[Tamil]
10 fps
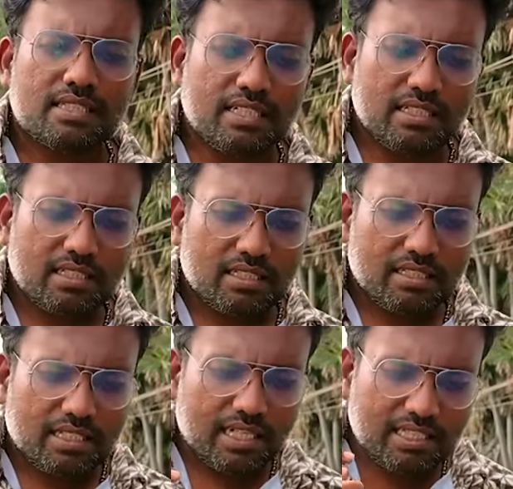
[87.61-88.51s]
சரி
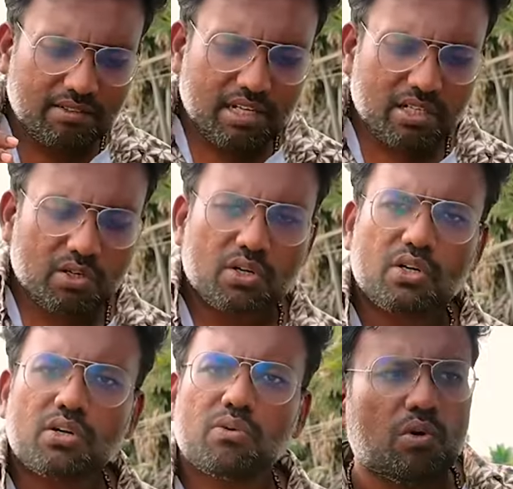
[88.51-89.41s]
எது
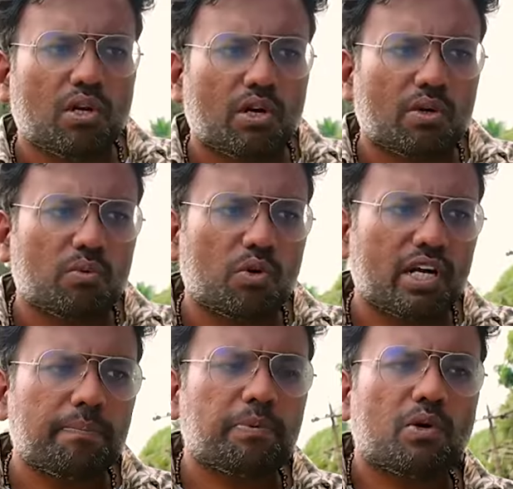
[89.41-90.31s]
வரைக்கும் உங்களோட
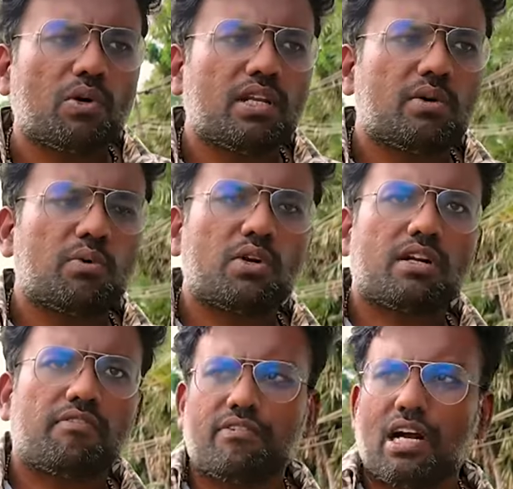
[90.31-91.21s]
உழைப்போ இல்லை
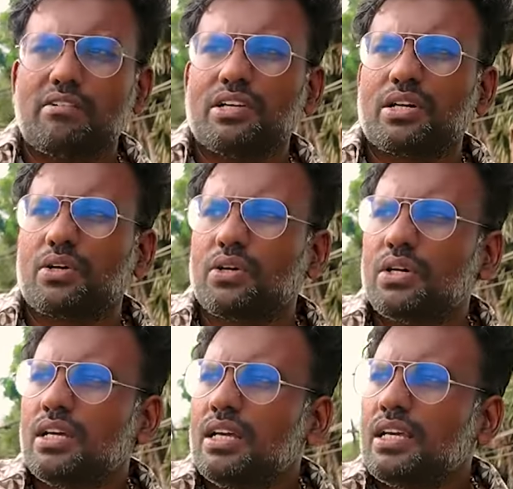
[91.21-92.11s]
உங்களோட வாழ்வியலோ
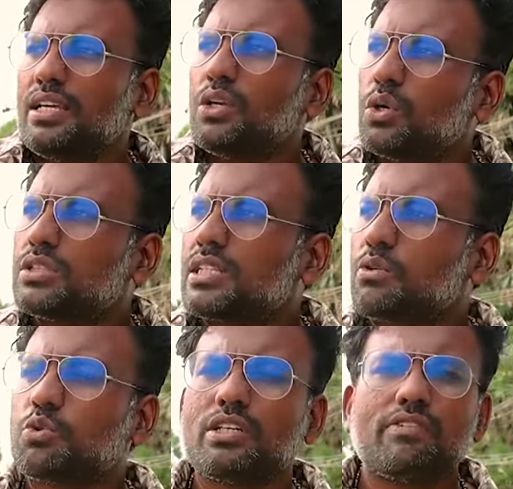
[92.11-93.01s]

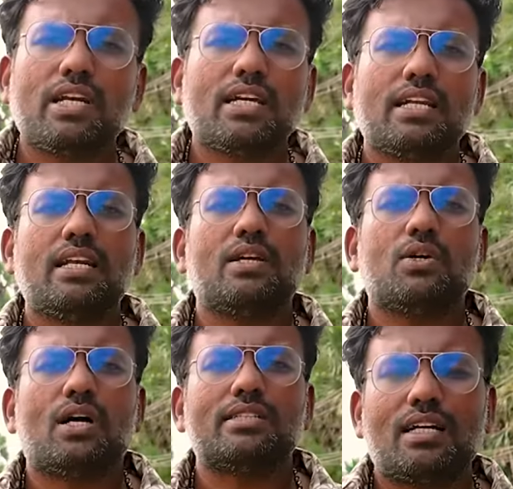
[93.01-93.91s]
இன்னொருத்தருக்கு உதவியாக
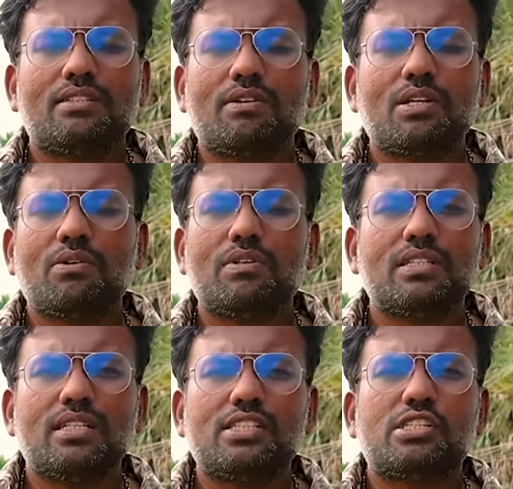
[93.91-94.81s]
இல்லையோ அது அது வரைக்கும்
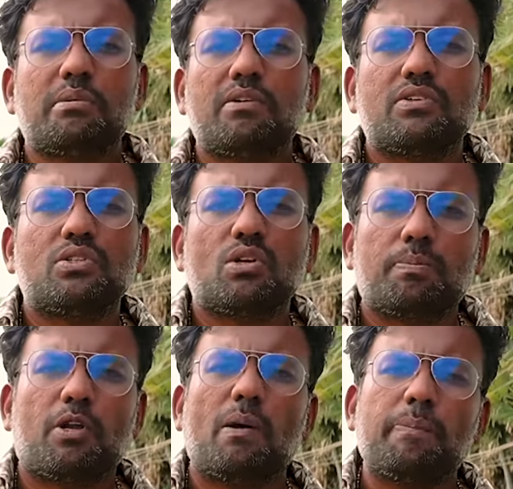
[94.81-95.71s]
வந்து நிச்சயமாக வந்து
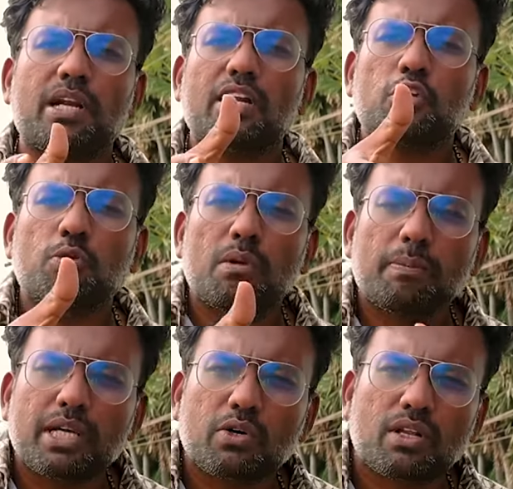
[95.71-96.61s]
ஒரு ப்ராப்பரான
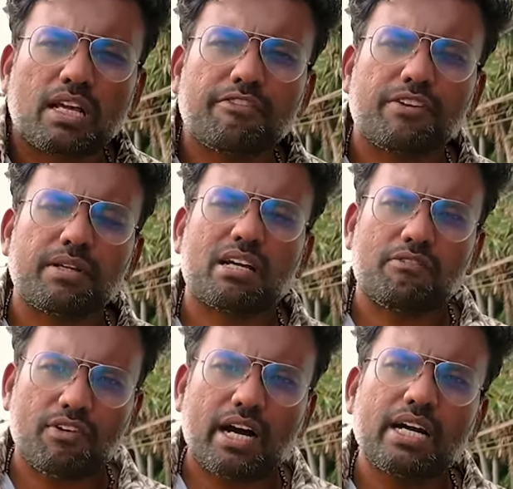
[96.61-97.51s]
ஹியூமன் பீயிங்கோட லைஃப்
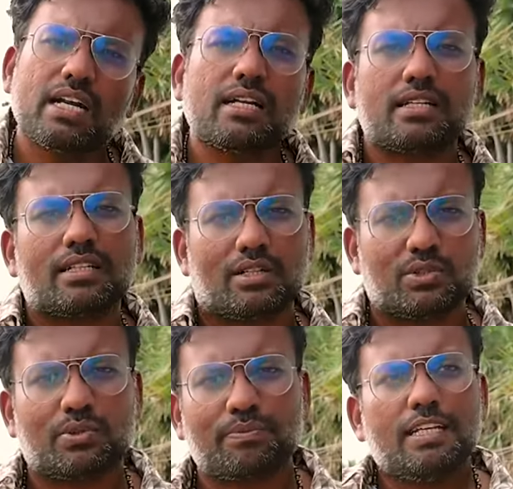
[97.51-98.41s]
நீங்கள் வாழன்றது
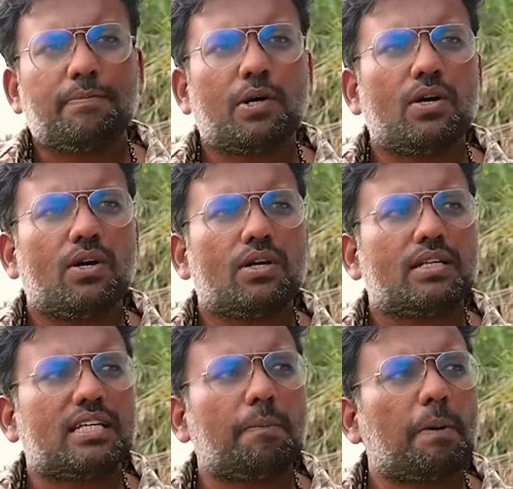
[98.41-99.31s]
அர்த்தம் இப்போது
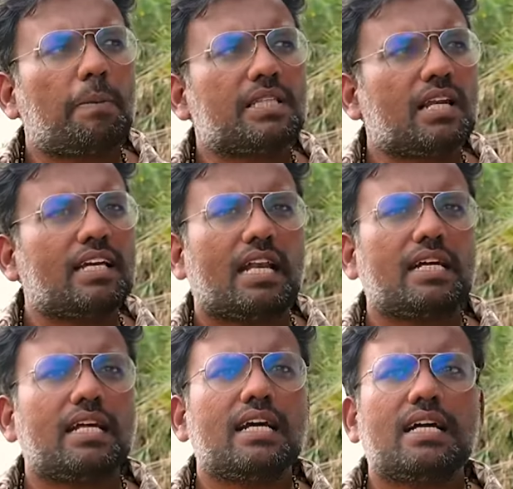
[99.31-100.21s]
எப்போ பார்த்தாலும்
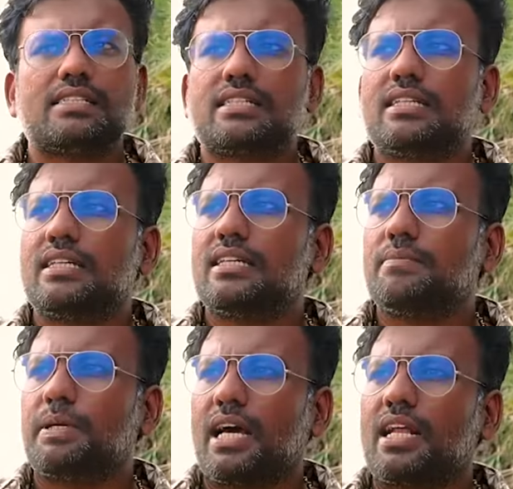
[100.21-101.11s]
எனக்கு என்ன கிடச்சிது
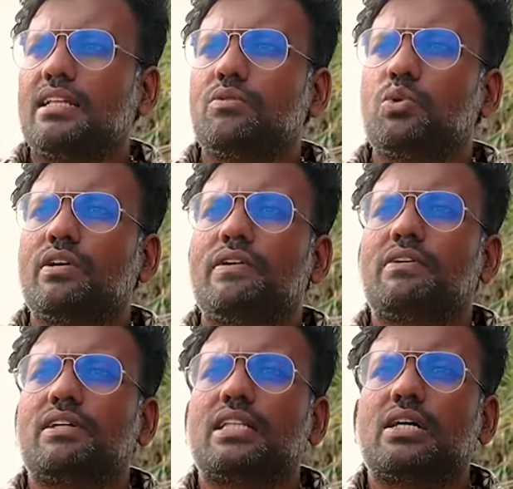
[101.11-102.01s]
இப்போ யாராவது
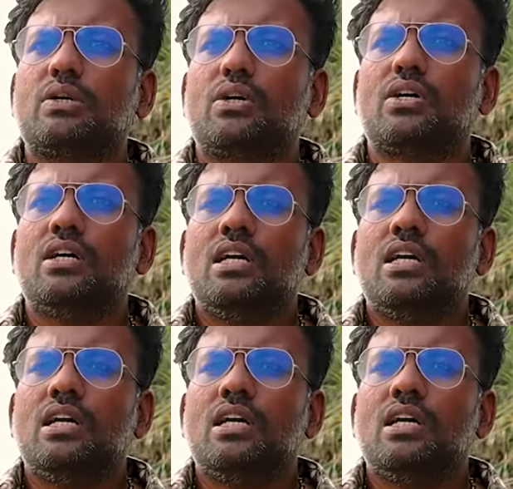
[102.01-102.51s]
உதவிக்கு வந்தால் கூட